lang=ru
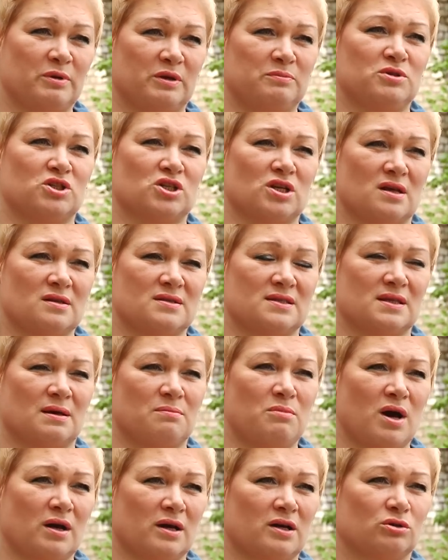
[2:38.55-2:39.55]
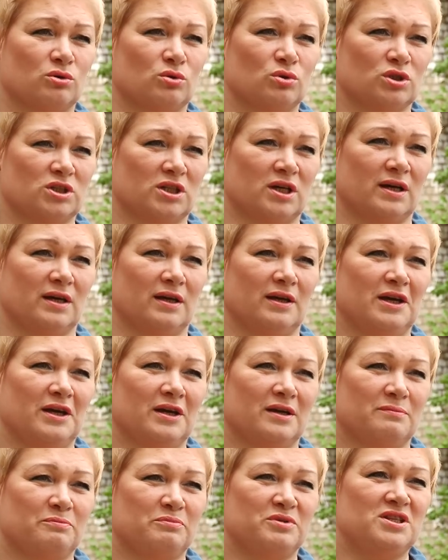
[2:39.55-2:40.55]
Пробежала собака, кошка,
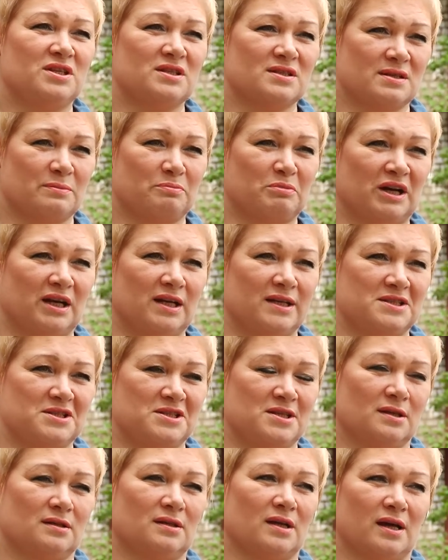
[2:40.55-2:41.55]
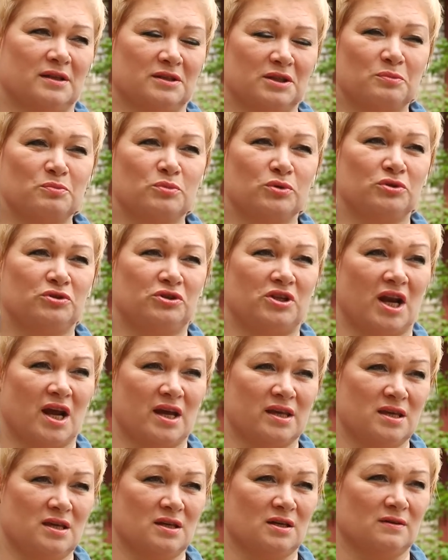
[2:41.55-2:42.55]
птица пролетела, она будет
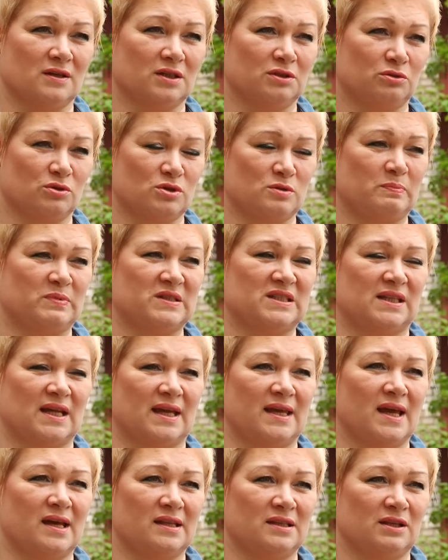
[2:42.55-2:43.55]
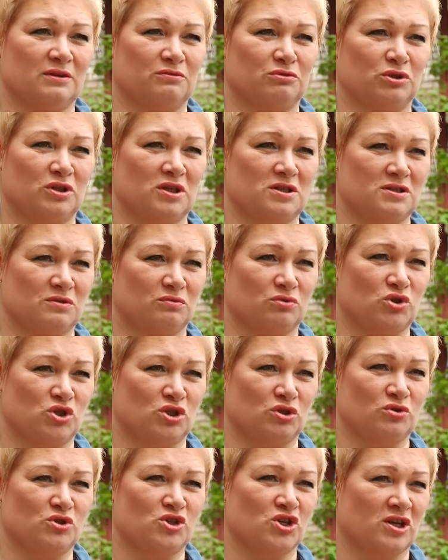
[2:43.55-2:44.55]
реагировать. То есть постоянные вот эти вот
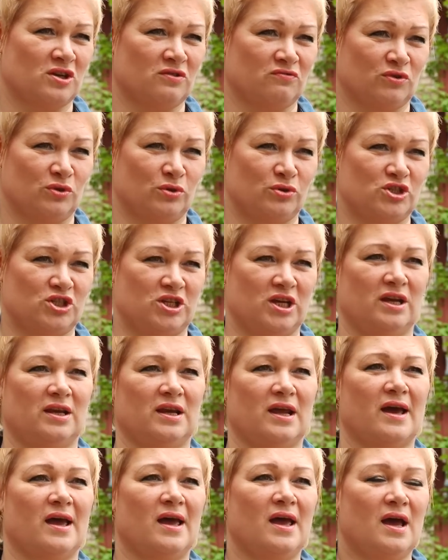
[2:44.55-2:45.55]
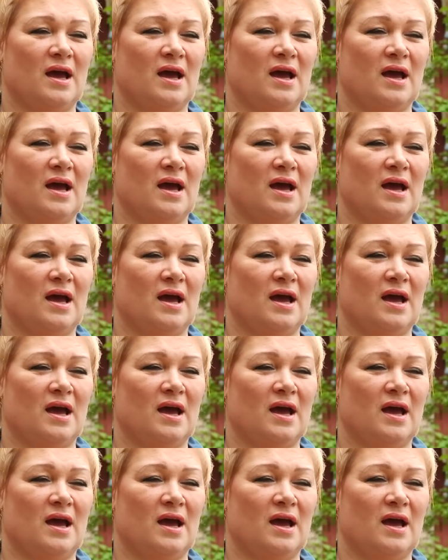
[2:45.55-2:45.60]
щелчки включения.